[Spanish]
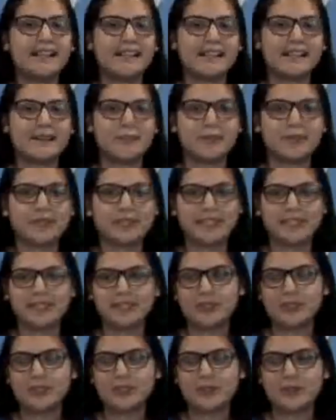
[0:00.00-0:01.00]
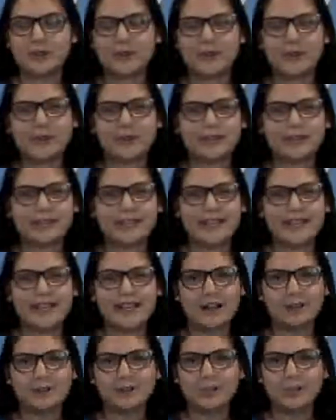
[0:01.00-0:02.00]
Reportando desde
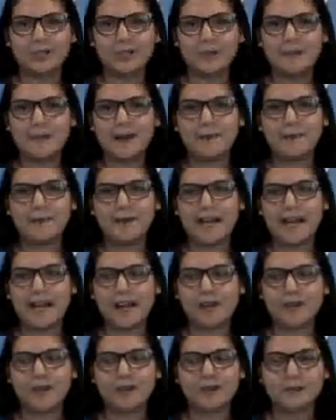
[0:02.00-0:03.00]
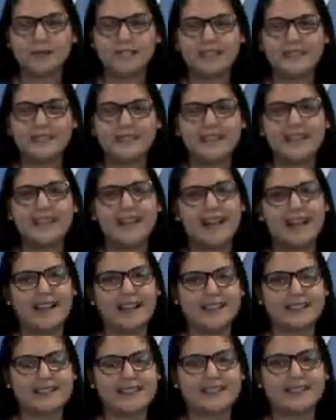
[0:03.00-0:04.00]
la Autónoma para Orbit,
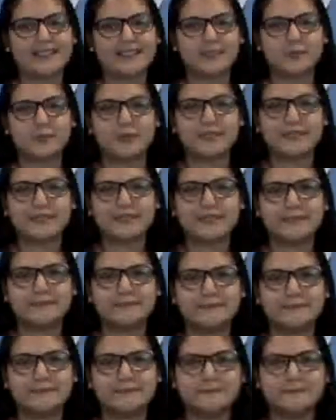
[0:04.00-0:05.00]
Alessandra Rivolta.